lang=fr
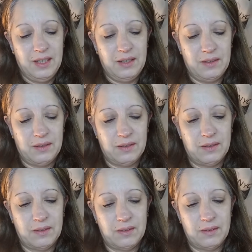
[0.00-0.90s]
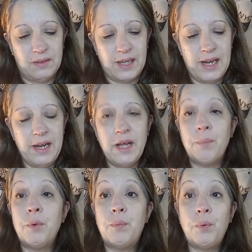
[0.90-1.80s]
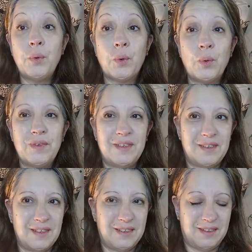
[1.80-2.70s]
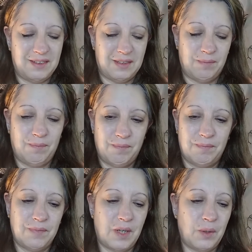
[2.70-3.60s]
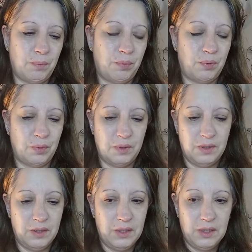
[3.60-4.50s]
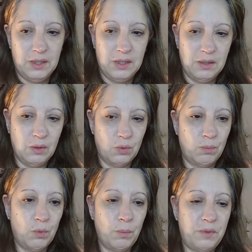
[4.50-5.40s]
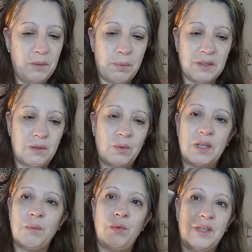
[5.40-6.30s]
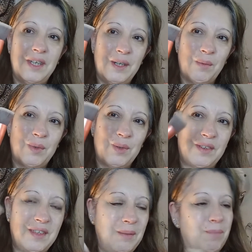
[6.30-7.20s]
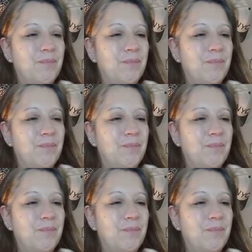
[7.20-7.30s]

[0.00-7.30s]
Euh, elle est un peu plus rosée celle-ci. Hop. Donc mon petit pinceau kabuki comme ceci.